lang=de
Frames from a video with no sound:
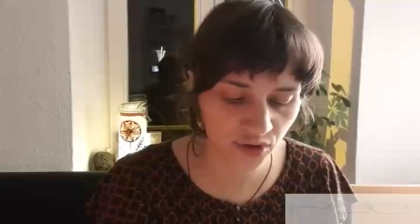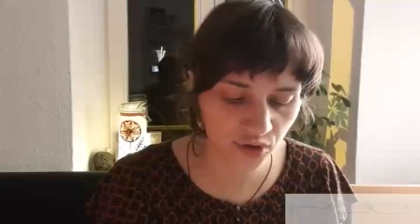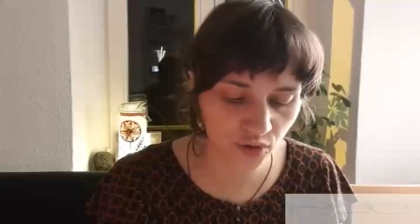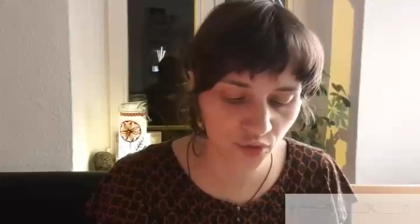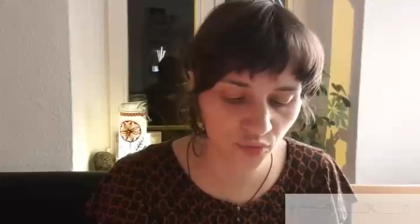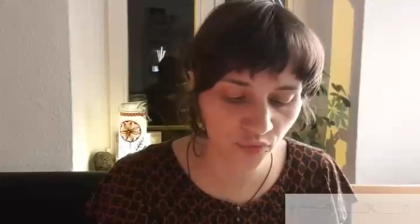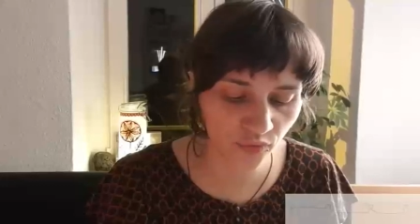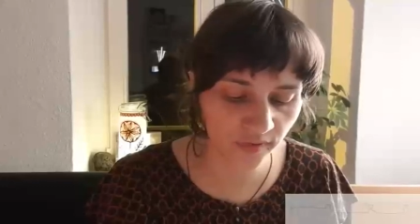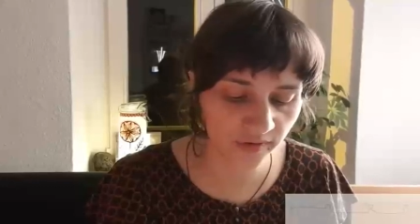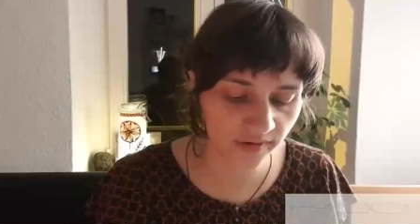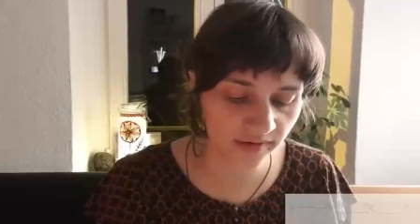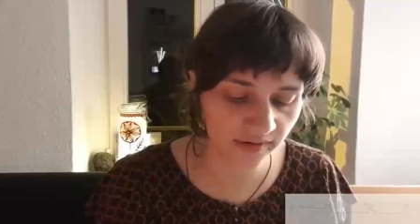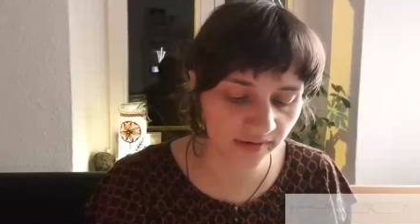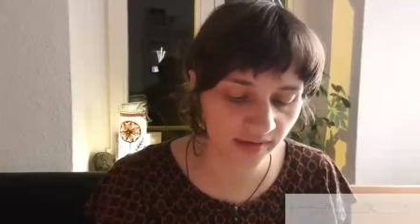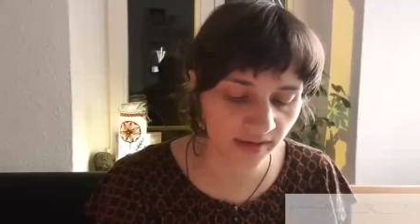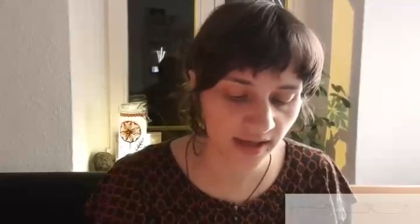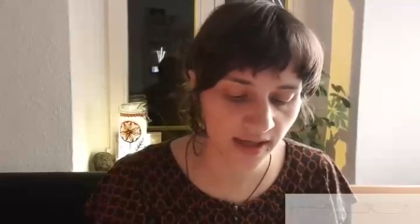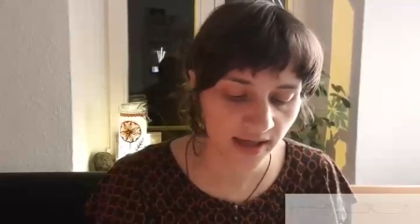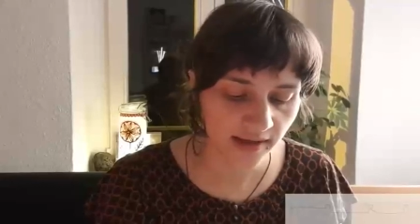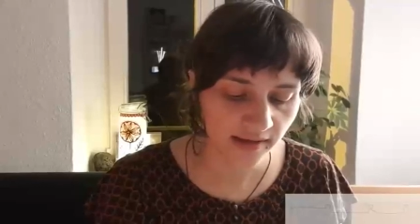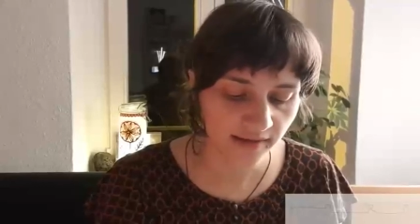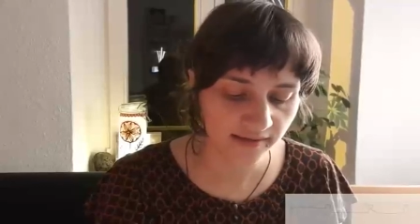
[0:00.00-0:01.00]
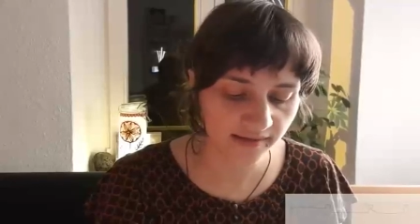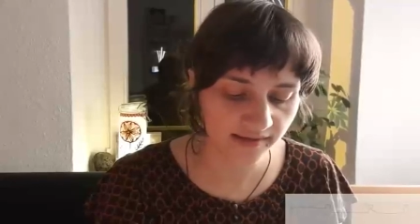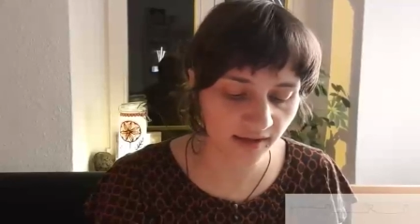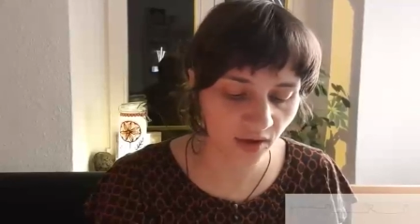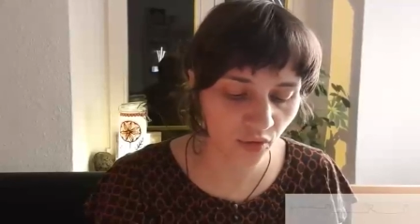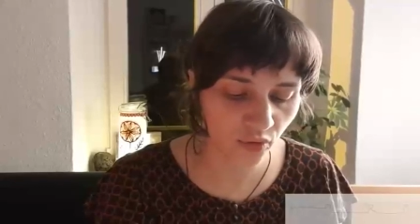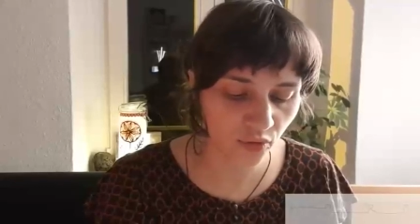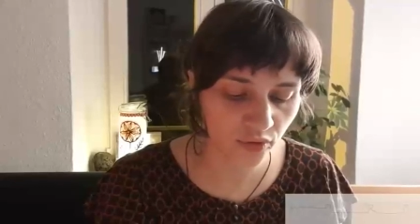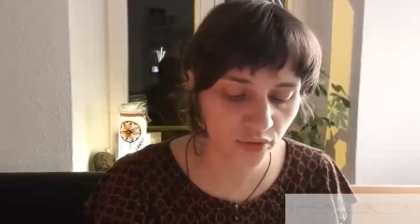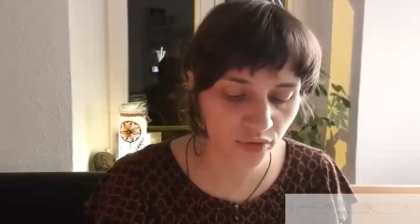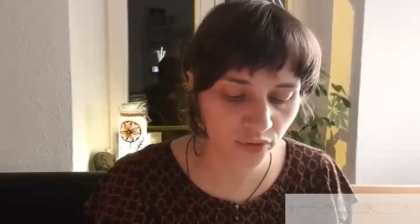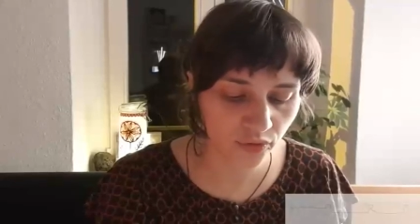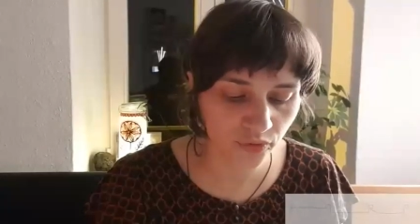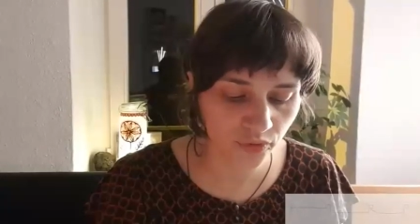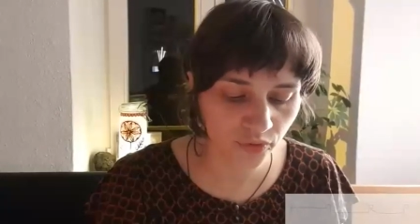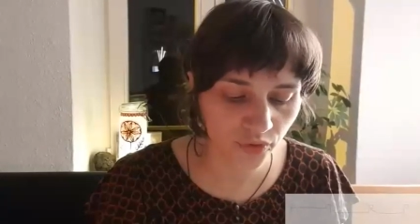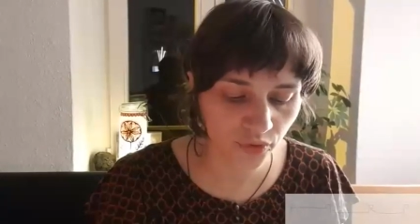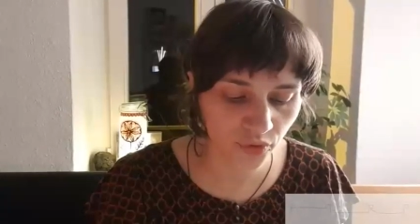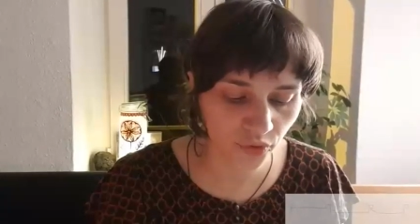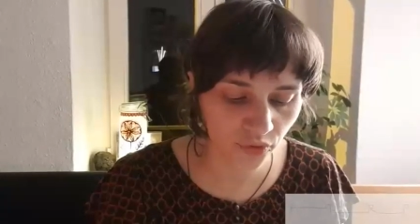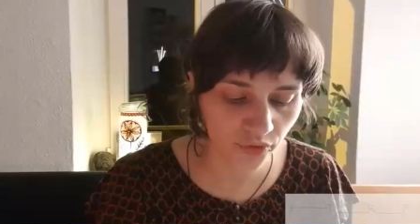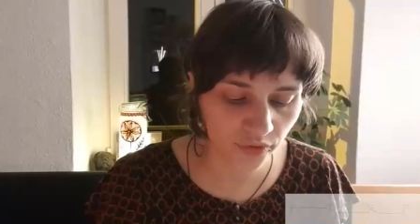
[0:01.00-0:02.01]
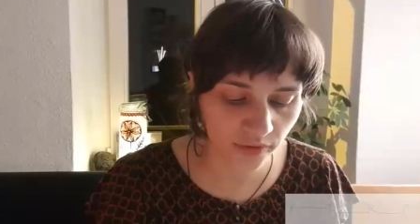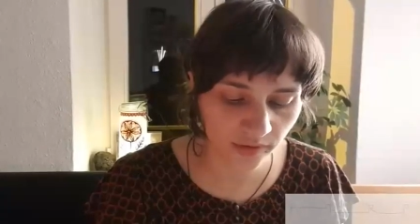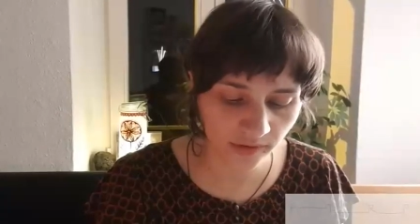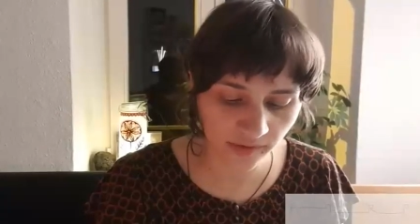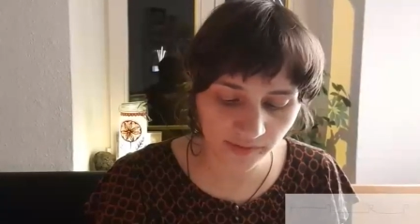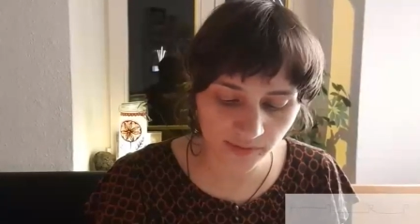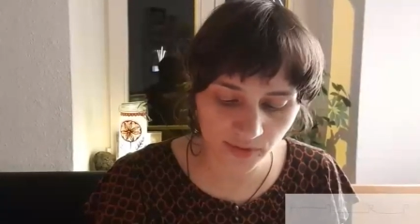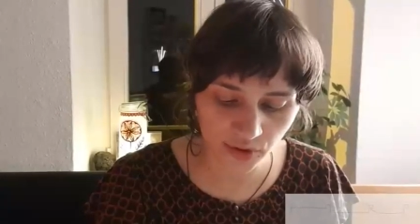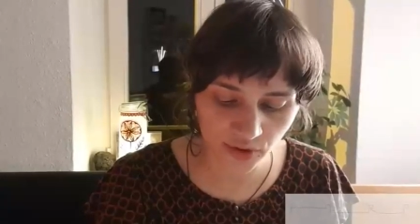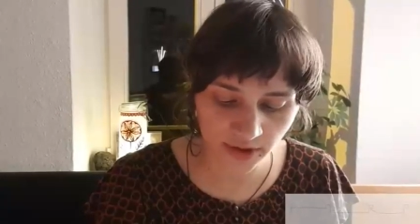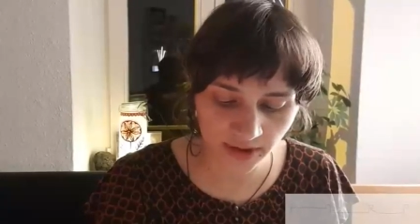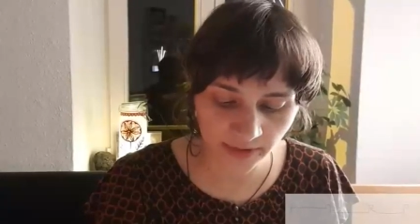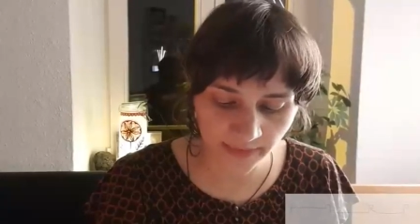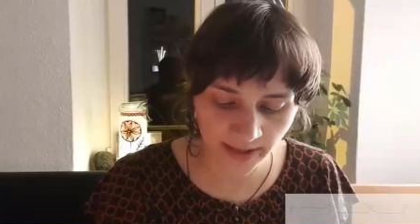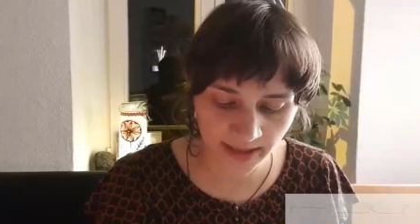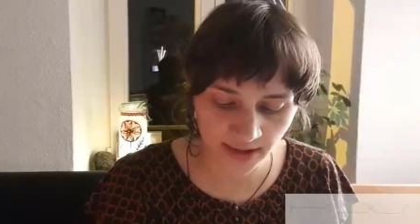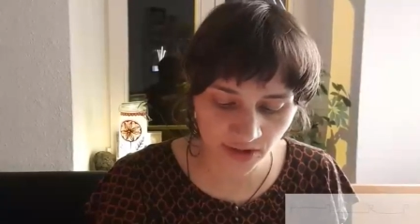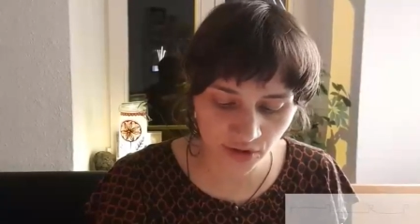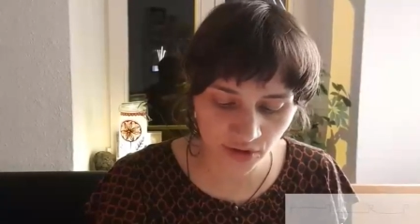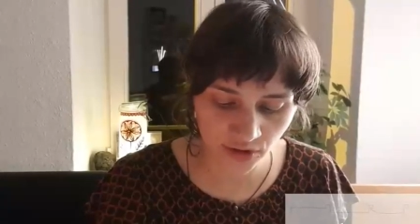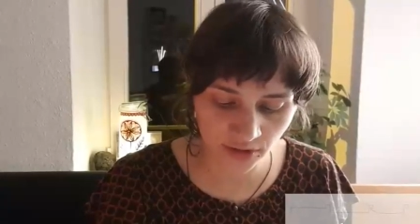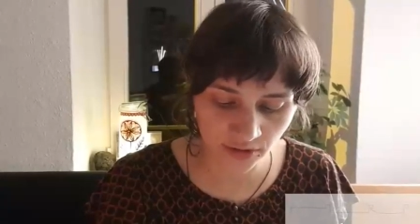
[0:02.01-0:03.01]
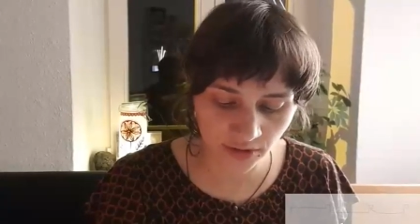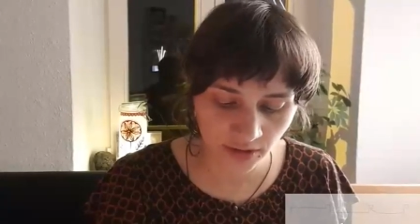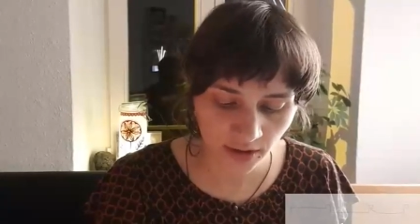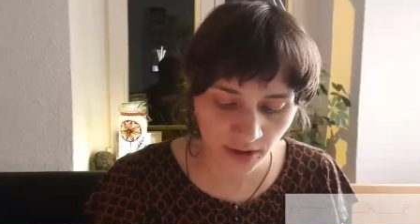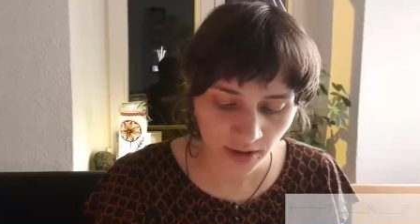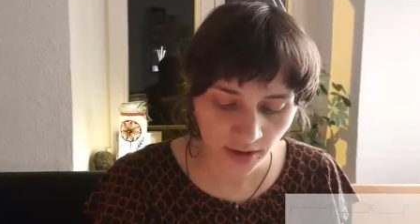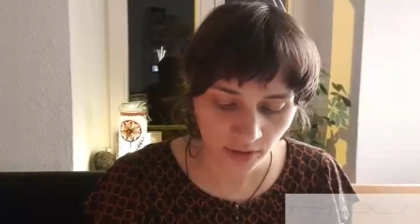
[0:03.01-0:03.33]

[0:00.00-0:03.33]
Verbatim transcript: stoßend, saugend und drückend zwischen die Menschen